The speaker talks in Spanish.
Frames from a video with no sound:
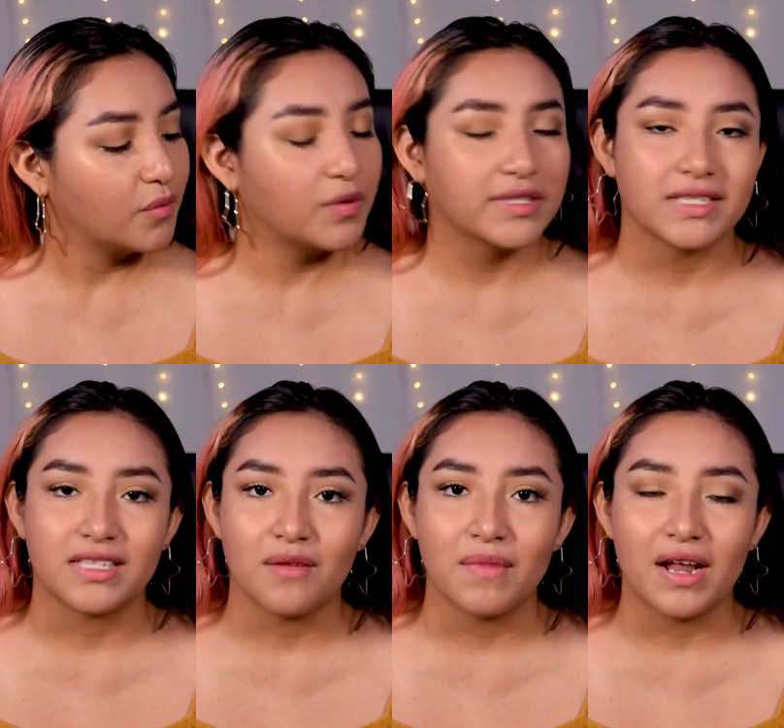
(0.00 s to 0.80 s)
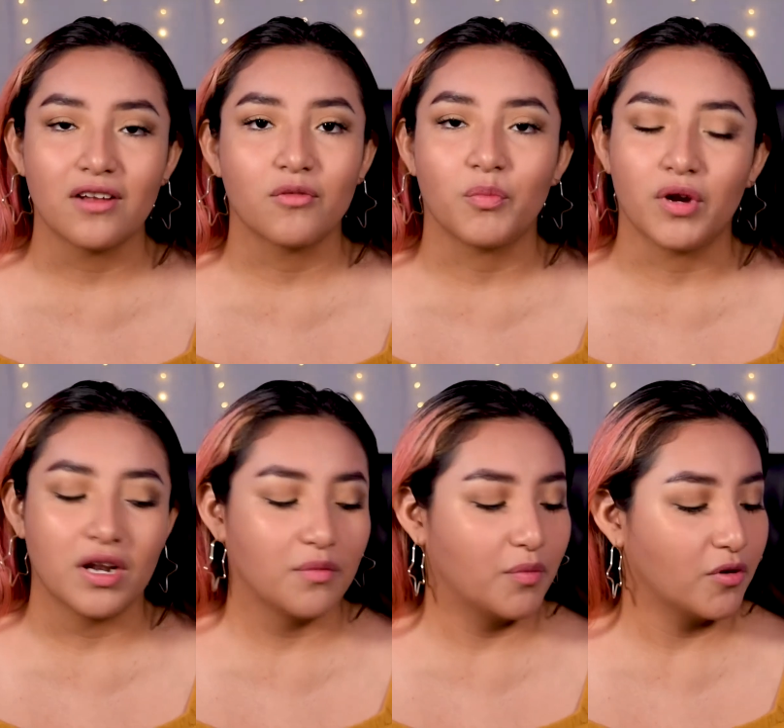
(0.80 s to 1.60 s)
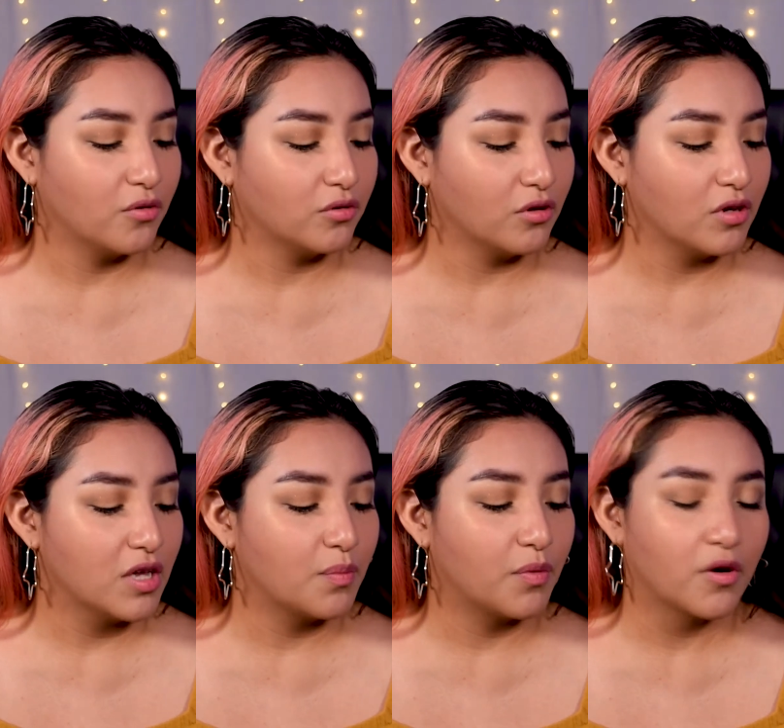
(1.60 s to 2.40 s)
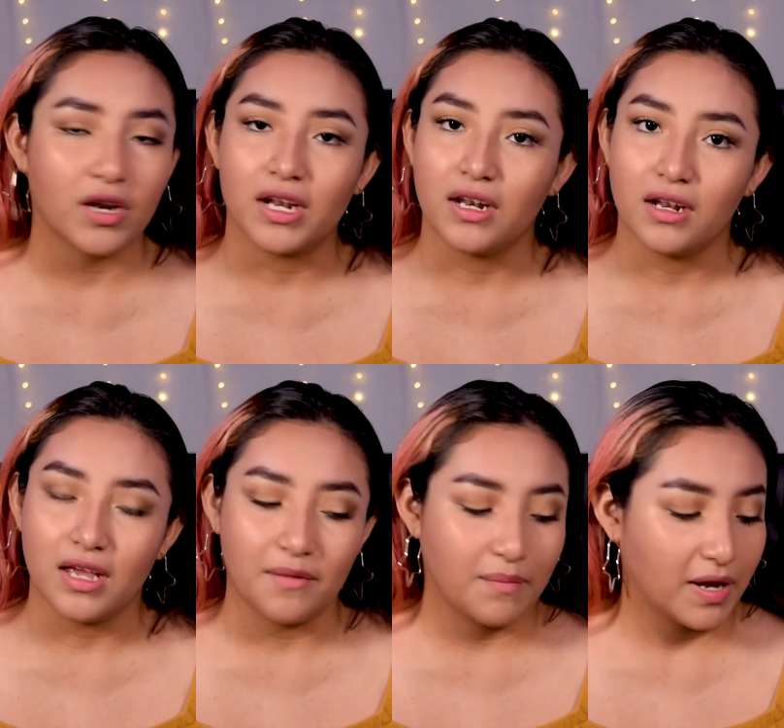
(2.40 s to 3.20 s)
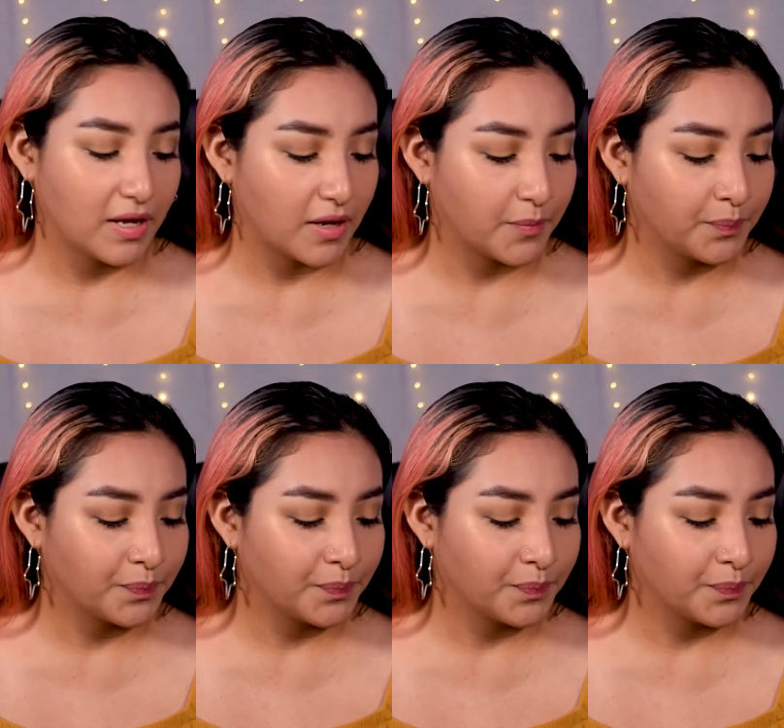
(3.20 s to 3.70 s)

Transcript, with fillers: pues esté mal por el producto y por el empaque.